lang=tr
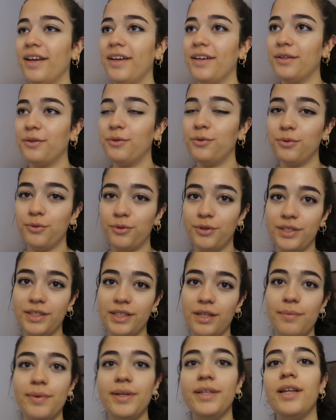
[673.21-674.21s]
E, dün
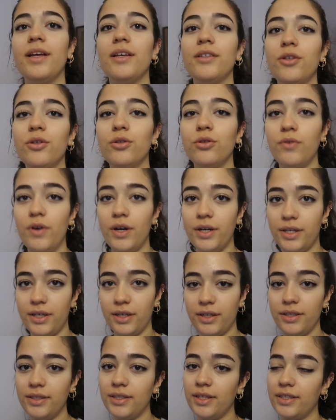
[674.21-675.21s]
sizinle birlikte son duvar
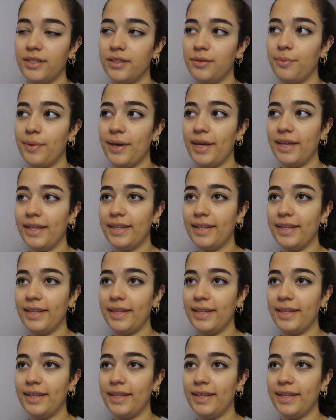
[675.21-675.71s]
kağıdı seçmeye